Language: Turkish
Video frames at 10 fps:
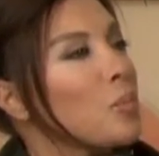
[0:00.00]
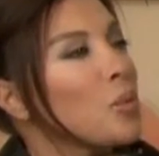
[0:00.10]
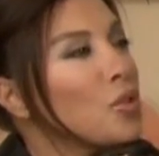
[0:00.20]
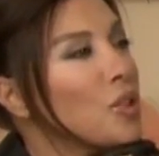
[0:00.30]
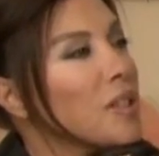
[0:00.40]

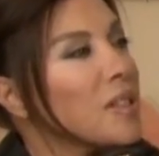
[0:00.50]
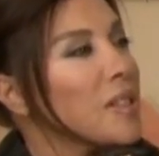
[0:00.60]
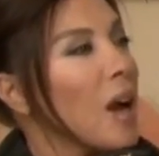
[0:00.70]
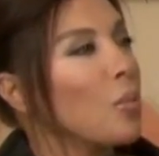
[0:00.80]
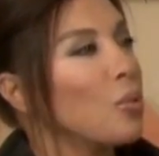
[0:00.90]
Bütün
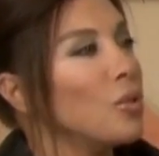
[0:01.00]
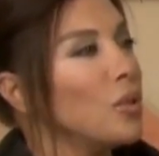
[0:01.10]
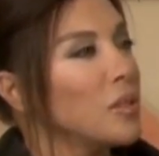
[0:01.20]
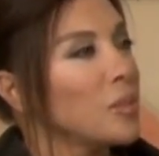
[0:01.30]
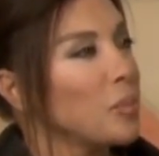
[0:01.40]
İstanbul
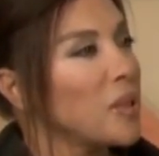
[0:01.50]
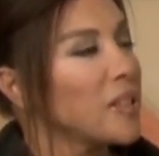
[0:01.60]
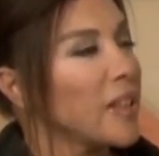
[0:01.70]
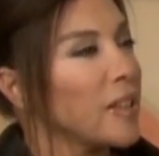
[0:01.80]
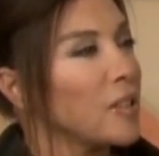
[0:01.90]

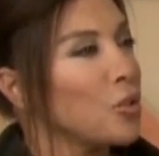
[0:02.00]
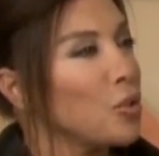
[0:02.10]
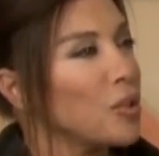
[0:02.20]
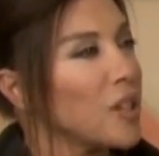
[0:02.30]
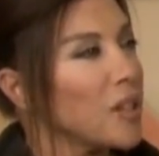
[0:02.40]
Bihter'in
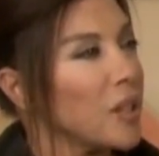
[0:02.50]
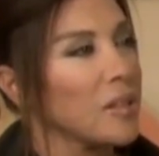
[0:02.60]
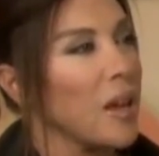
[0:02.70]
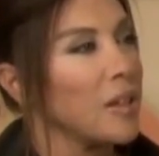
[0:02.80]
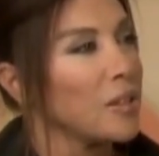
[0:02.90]

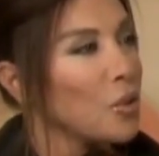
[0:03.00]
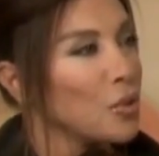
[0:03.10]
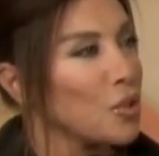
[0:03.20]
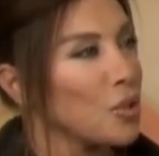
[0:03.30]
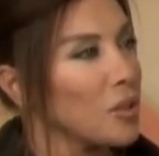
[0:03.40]
düğünündeki rezaleti
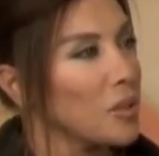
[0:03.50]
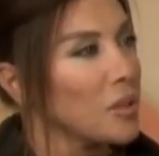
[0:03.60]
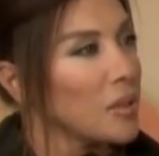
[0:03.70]
konuşuyor.